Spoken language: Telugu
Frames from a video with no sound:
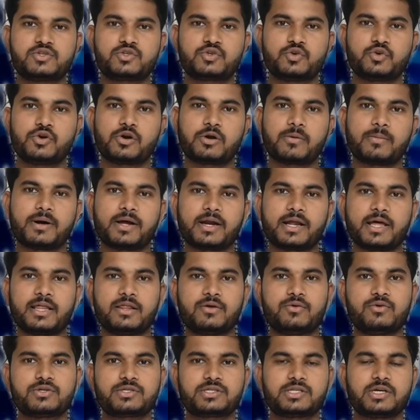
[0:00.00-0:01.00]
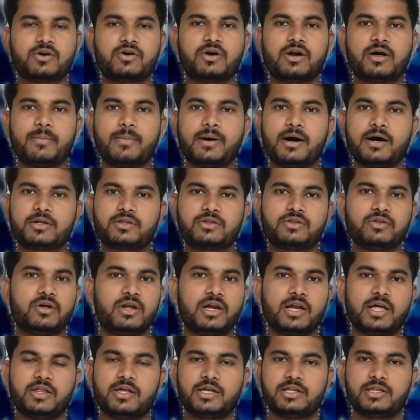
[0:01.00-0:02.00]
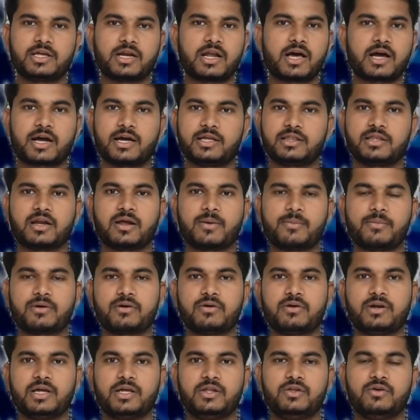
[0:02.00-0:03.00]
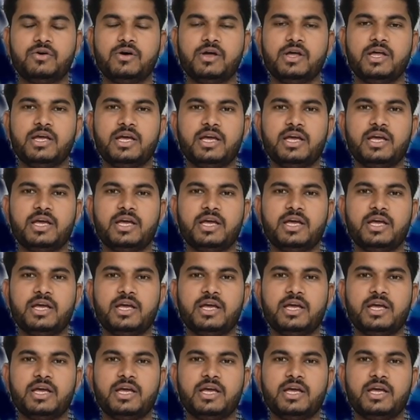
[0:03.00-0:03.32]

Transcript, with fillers: సూర్యకుమార్ యాదవ్ వస్తే కూడా మారుతుందో లేదైతే నాకైతే నమ్మకం లేదు